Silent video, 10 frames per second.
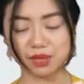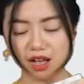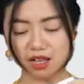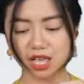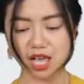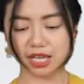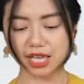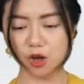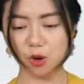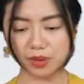đó cái
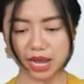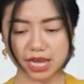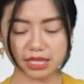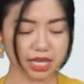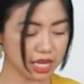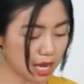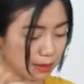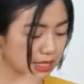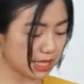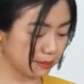hộp này thì để
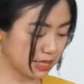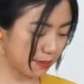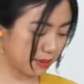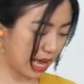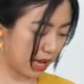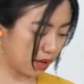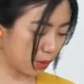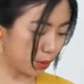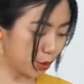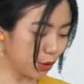mình xem xem nha
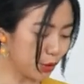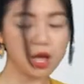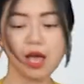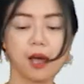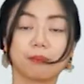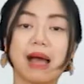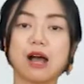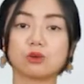u uh, bao